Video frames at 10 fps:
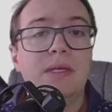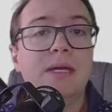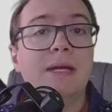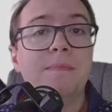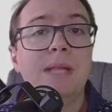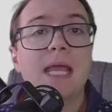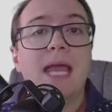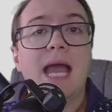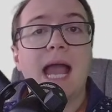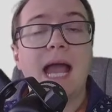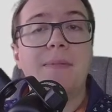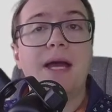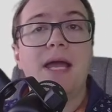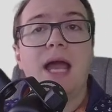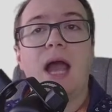Ähm,
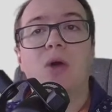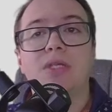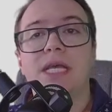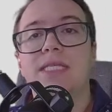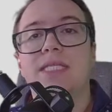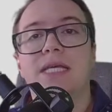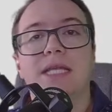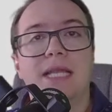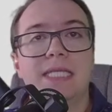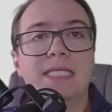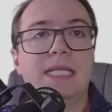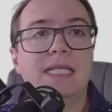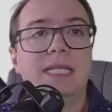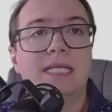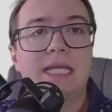aber auch das
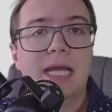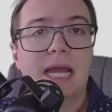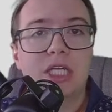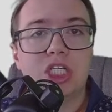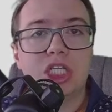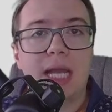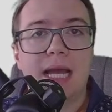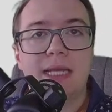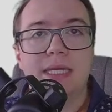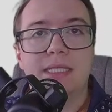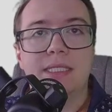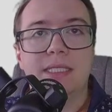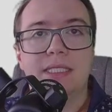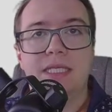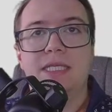letztendlich ein Schlag ins
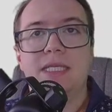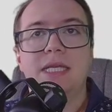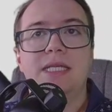Gesicht